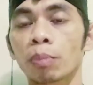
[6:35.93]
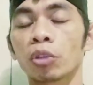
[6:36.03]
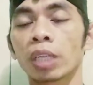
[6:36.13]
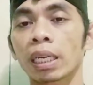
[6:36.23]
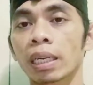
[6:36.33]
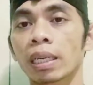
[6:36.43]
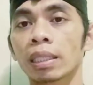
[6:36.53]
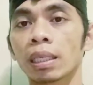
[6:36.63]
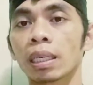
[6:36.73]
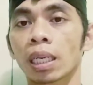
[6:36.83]
Kemudian ring
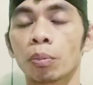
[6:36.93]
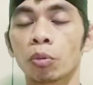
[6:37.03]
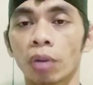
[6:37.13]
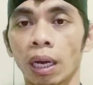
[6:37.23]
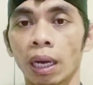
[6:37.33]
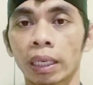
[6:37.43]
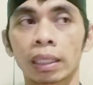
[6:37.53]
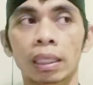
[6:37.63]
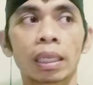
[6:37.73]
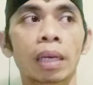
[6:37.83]
dijaniki iki munggah
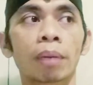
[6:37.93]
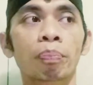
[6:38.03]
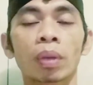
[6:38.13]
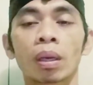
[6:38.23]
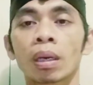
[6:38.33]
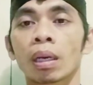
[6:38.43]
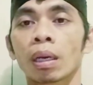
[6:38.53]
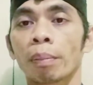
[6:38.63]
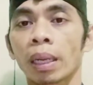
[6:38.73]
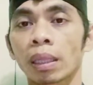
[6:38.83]
kenten
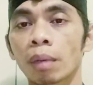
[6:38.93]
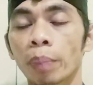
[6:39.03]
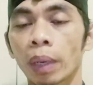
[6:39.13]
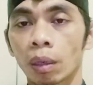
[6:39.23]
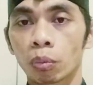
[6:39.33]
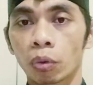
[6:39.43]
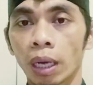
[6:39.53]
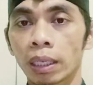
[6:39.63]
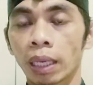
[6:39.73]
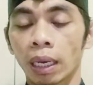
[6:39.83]
Banten
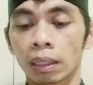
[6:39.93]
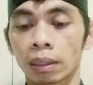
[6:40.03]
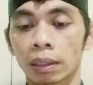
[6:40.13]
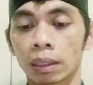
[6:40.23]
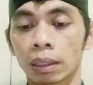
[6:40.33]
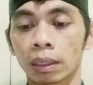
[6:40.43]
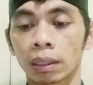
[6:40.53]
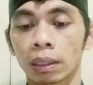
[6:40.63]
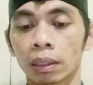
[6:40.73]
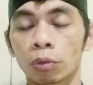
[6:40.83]
pengerbuan yang
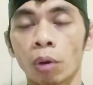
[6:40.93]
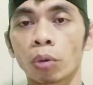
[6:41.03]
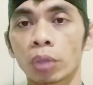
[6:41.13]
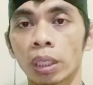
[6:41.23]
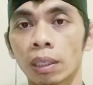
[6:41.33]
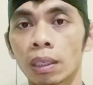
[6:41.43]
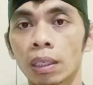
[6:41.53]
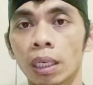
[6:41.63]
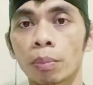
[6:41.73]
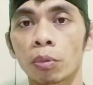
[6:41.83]
uh, wau nike
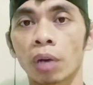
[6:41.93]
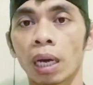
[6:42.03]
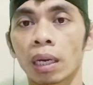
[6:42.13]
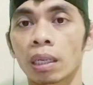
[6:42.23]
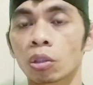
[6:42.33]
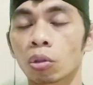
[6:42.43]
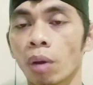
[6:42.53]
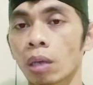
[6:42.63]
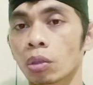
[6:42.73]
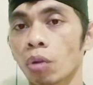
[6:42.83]
nike munggah ring
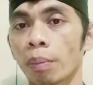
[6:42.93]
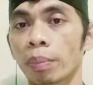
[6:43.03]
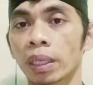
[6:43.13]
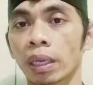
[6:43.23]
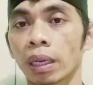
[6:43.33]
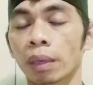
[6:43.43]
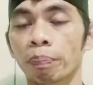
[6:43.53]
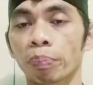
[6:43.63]
suang-suang pelinggih.